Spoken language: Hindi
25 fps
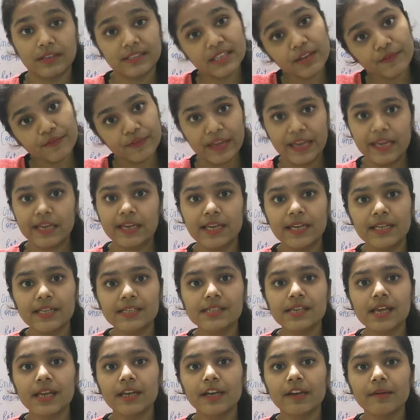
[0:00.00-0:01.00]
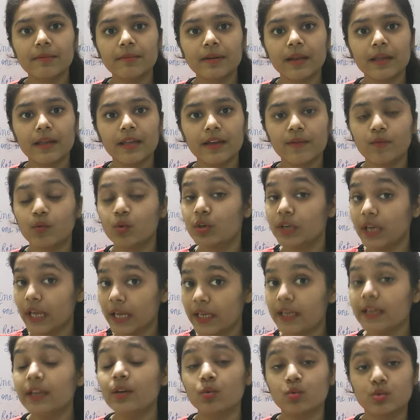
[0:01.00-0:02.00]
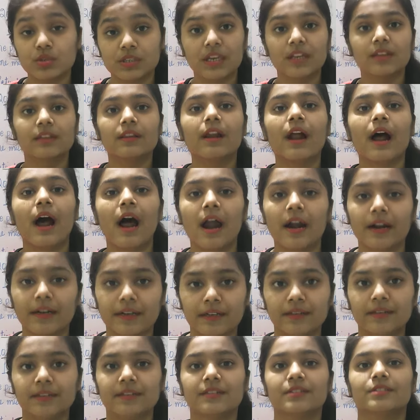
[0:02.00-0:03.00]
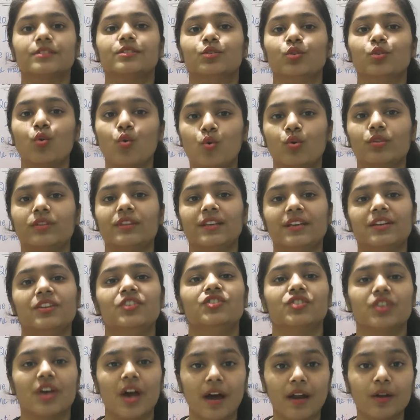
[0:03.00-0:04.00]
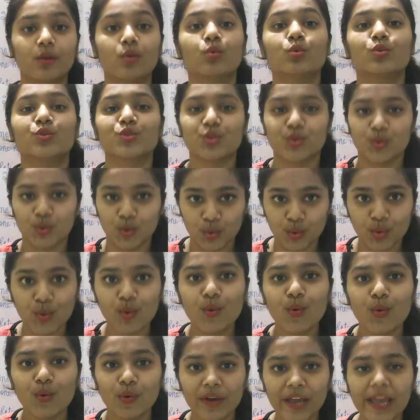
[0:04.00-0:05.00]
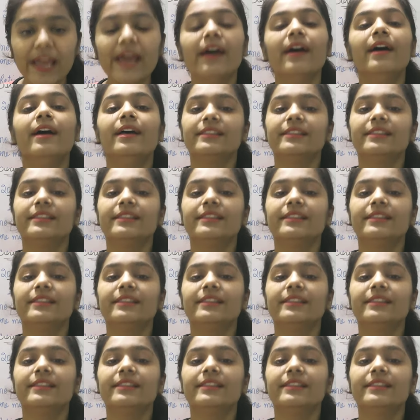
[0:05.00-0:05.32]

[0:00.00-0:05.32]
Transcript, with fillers: सिर्फ एक ही इंसान ने बनाई है वो नहीं उसके अंदर आठ दस दो तीन चार कुछ तो लोग होंगे